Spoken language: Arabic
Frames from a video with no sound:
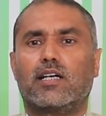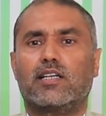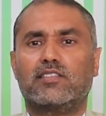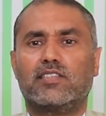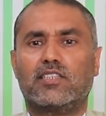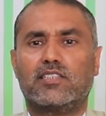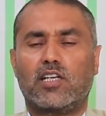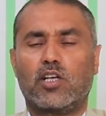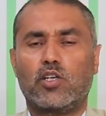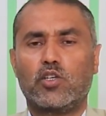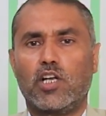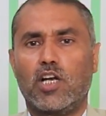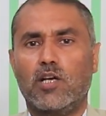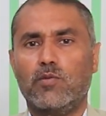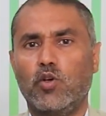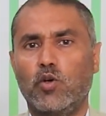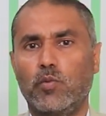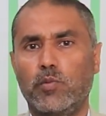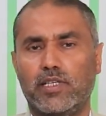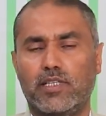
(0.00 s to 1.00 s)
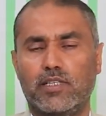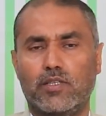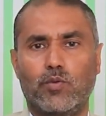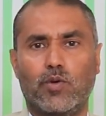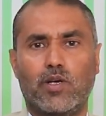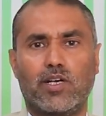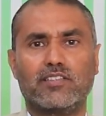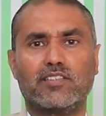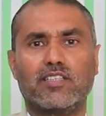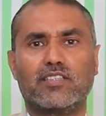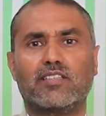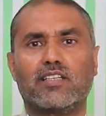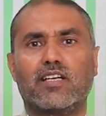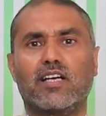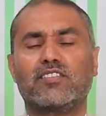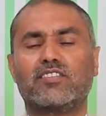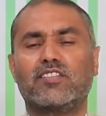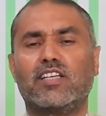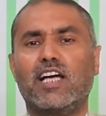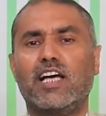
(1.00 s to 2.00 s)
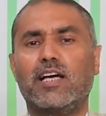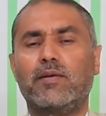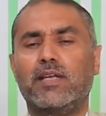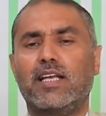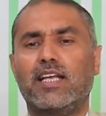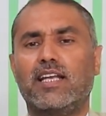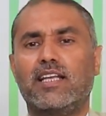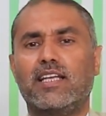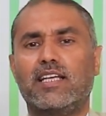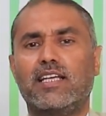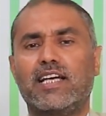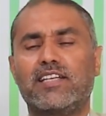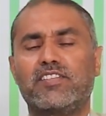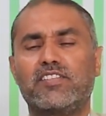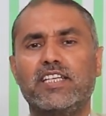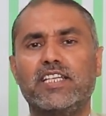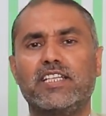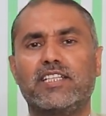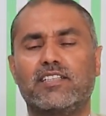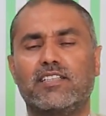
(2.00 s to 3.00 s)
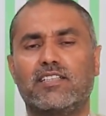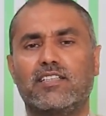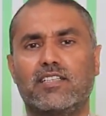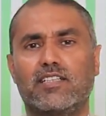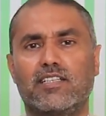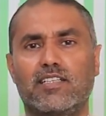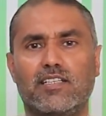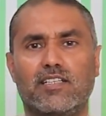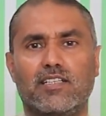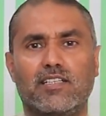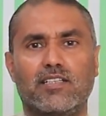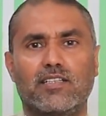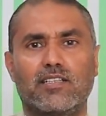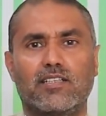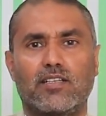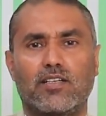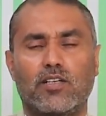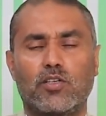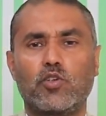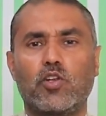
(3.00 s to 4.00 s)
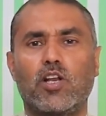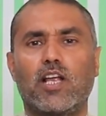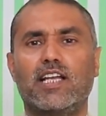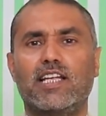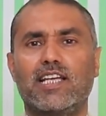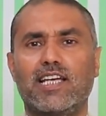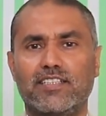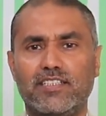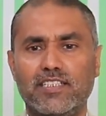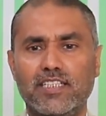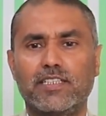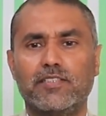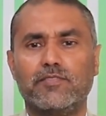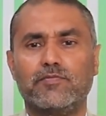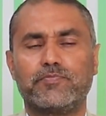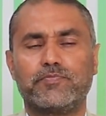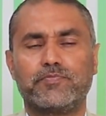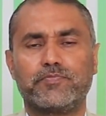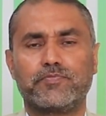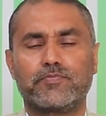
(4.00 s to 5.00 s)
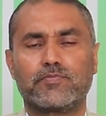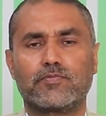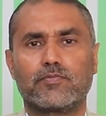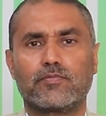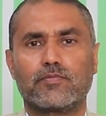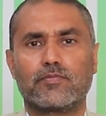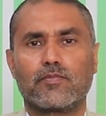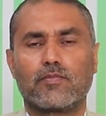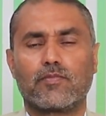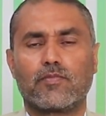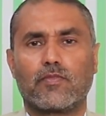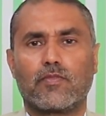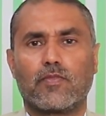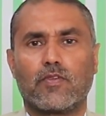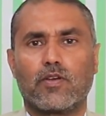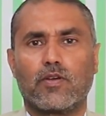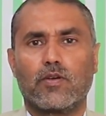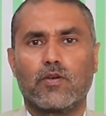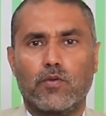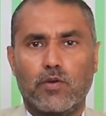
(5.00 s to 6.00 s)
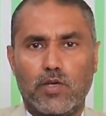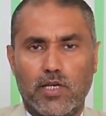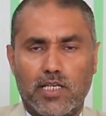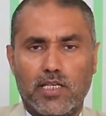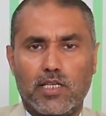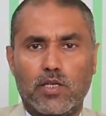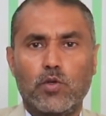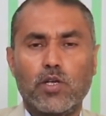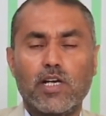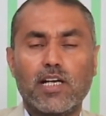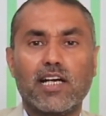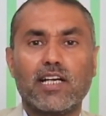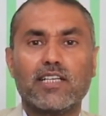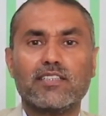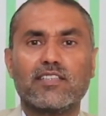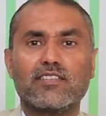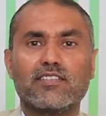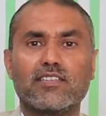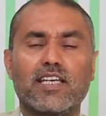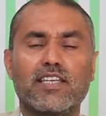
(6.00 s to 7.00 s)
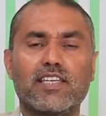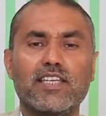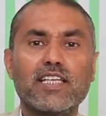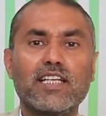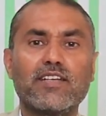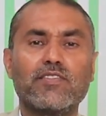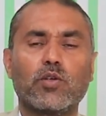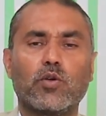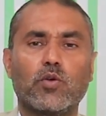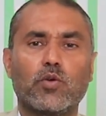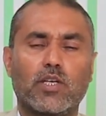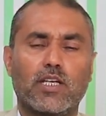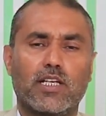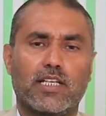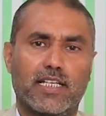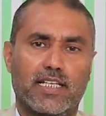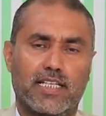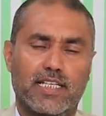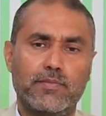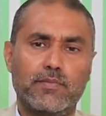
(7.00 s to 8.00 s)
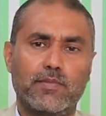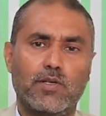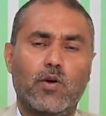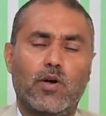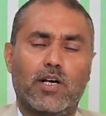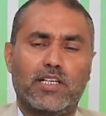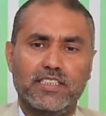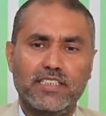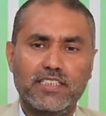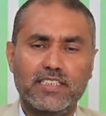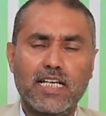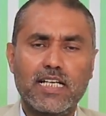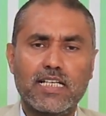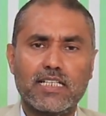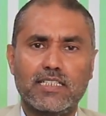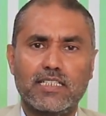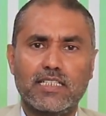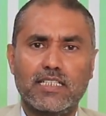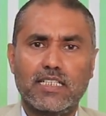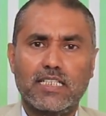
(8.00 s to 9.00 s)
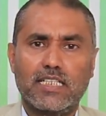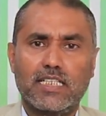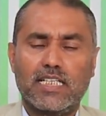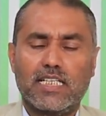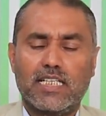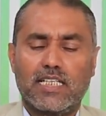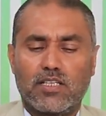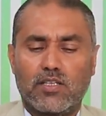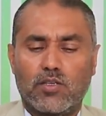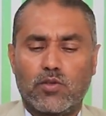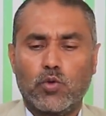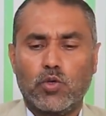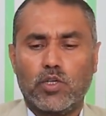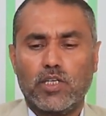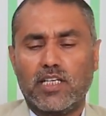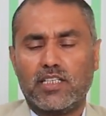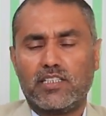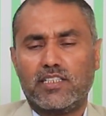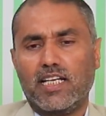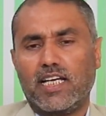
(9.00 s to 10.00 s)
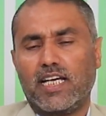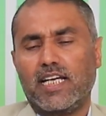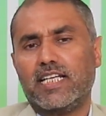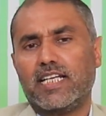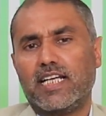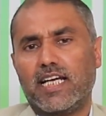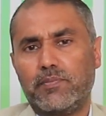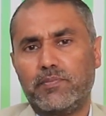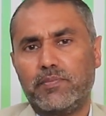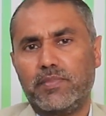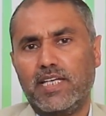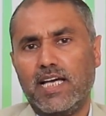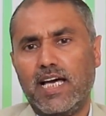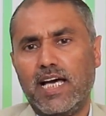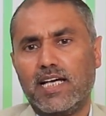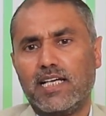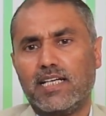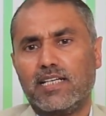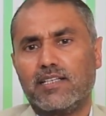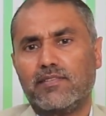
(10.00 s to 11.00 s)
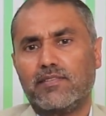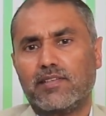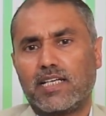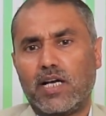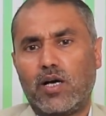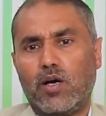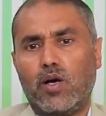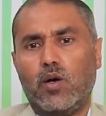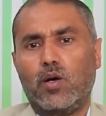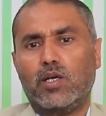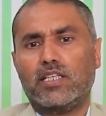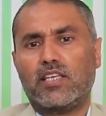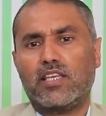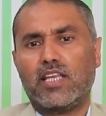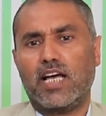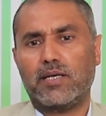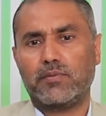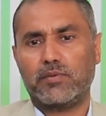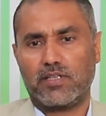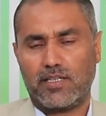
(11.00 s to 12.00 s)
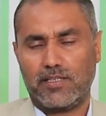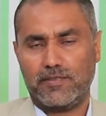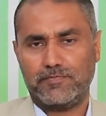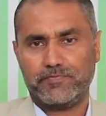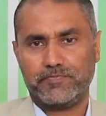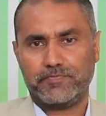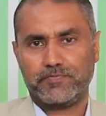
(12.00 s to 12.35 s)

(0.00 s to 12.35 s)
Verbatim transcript: قصة الرجل المؤمن وقصة أصحاب الياسين رجل آل ياسين وهكذا هناك قصص كثيرة في القرآن الكريم أو عديدة ذكرت لغير أنبياء كحوادث عابرة